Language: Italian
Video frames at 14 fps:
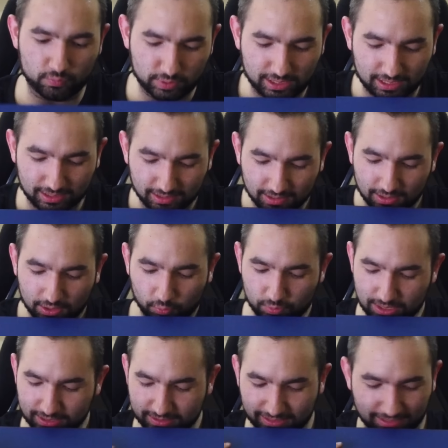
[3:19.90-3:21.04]
con una,
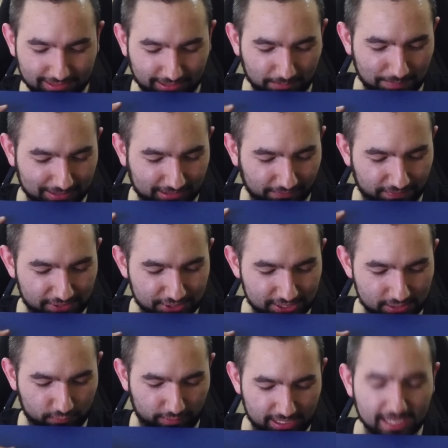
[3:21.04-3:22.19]
una scritta di Battlefield
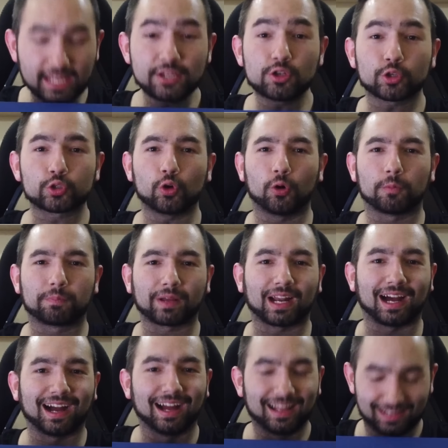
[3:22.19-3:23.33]
5 in legno
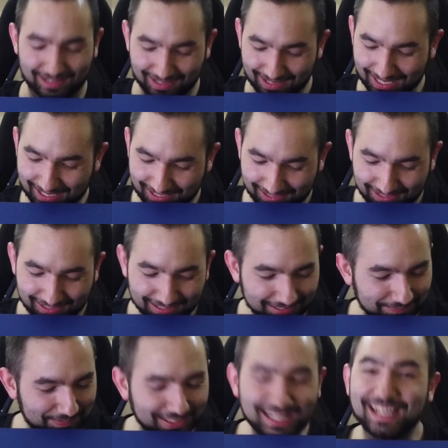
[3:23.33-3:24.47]
sopra! È,
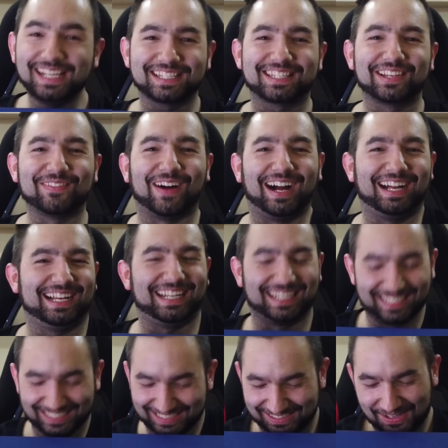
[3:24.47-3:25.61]
è
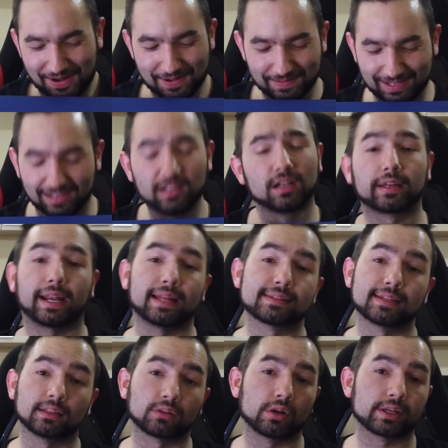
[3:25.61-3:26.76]
bellissima!
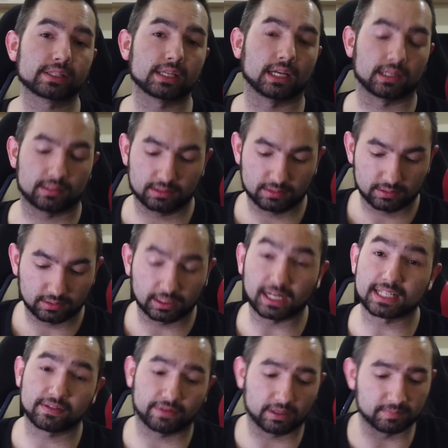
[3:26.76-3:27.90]
Grazie Electronic Arts,
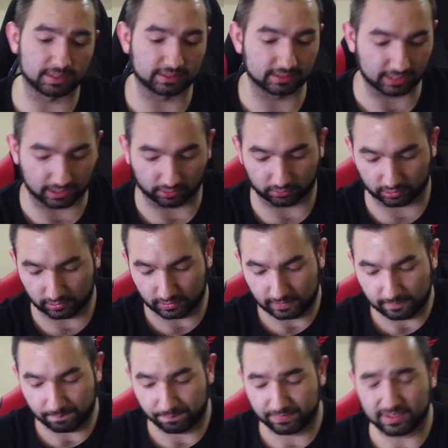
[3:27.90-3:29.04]
grazie veramente tanto.
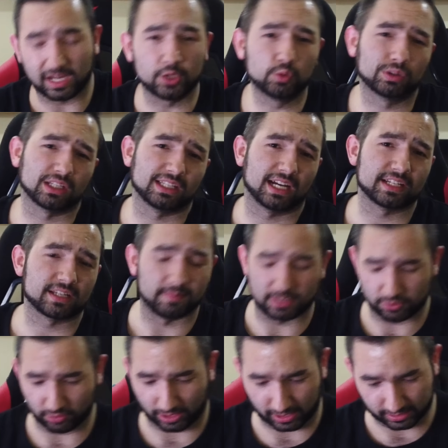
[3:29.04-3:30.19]
Aiuta Dice a
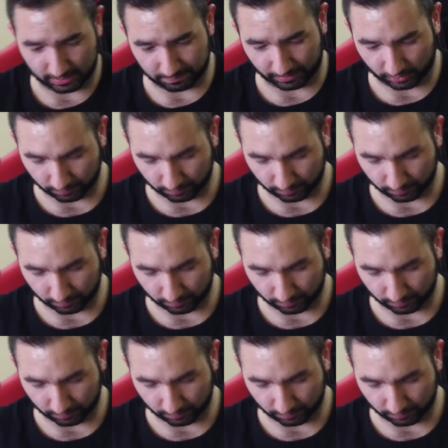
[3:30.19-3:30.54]
migliorare, ti